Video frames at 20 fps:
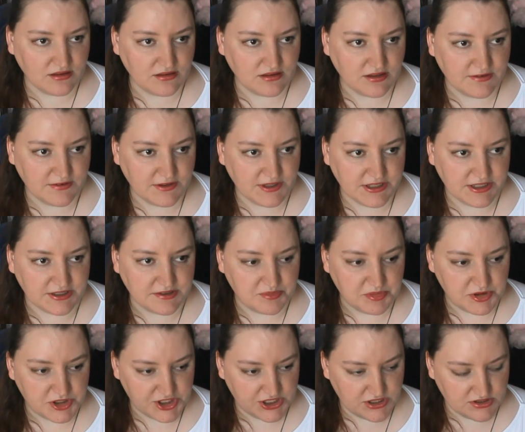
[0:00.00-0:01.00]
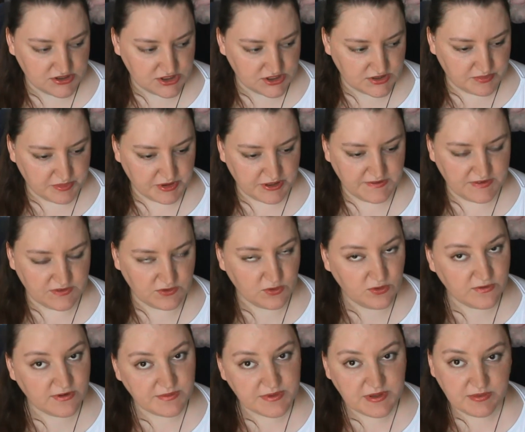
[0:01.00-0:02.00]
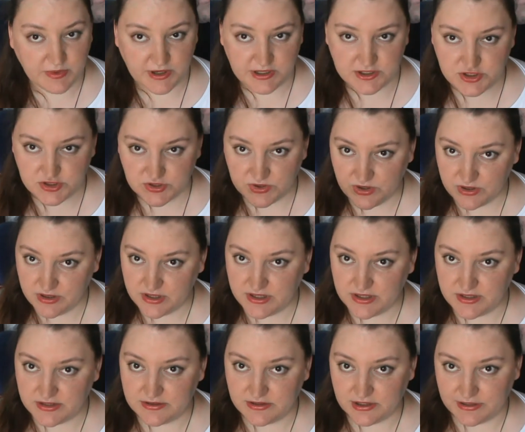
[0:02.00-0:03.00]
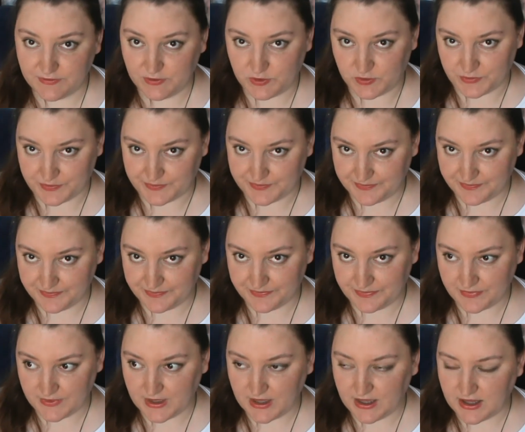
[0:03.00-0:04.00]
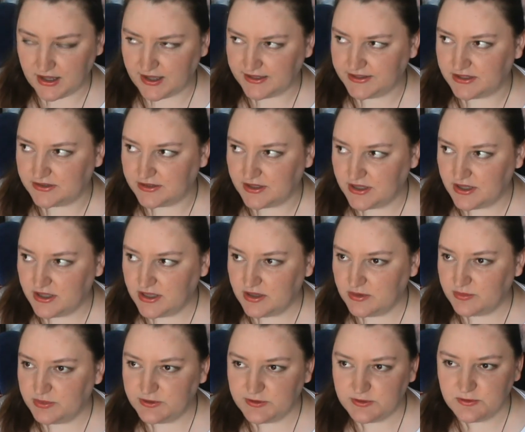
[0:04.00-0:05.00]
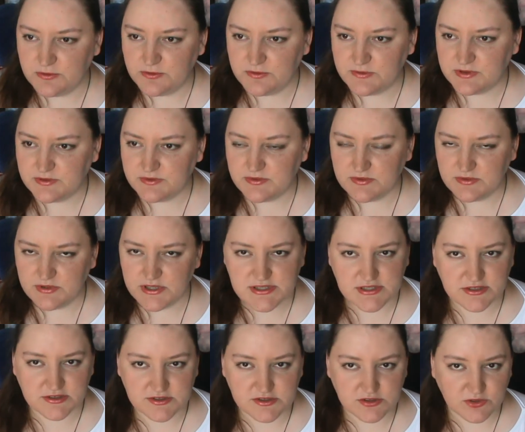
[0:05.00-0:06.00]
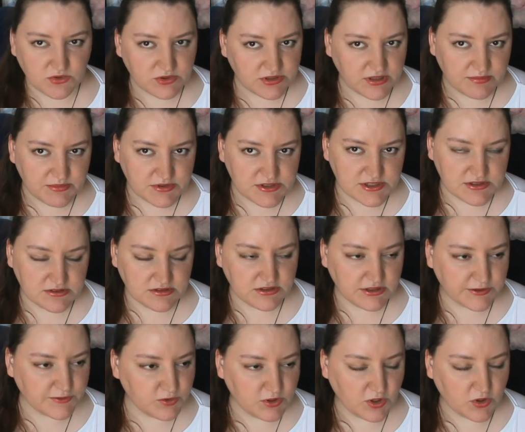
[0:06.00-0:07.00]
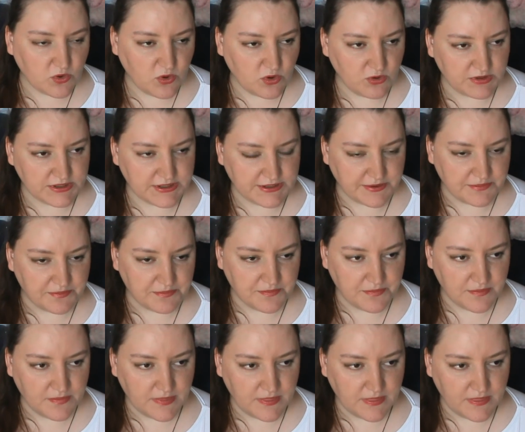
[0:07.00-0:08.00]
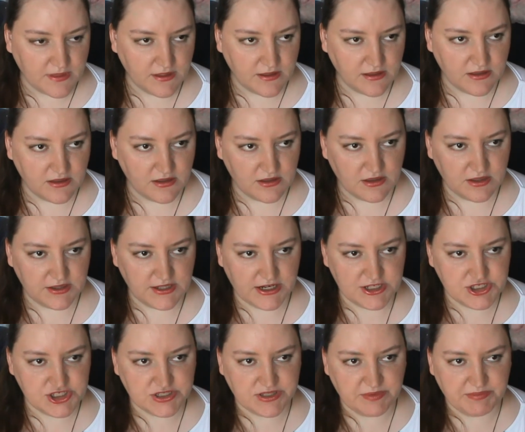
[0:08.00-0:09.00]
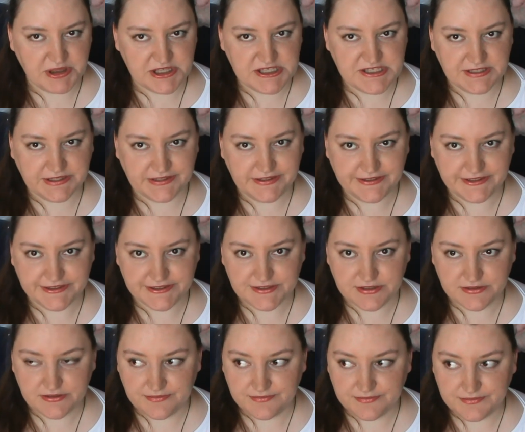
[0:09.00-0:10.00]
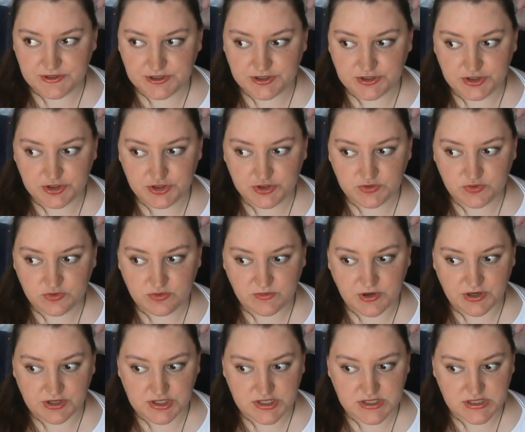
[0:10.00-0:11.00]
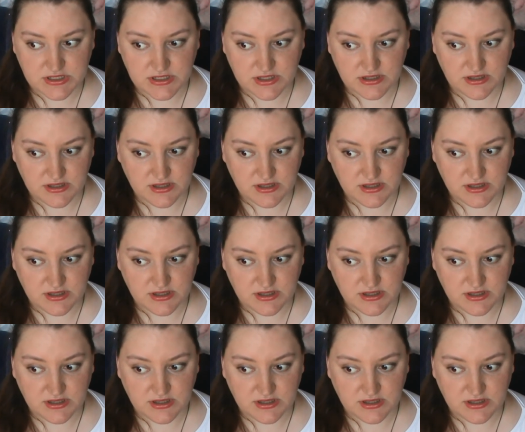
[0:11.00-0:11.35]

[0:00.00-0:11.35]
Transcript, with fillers: говорит, пишет, перейду вам небольшое интервью. А нет, перейду вам несколько строк там из интервью такого-то. И дальше на пять страниц. Сидишь и думаешь.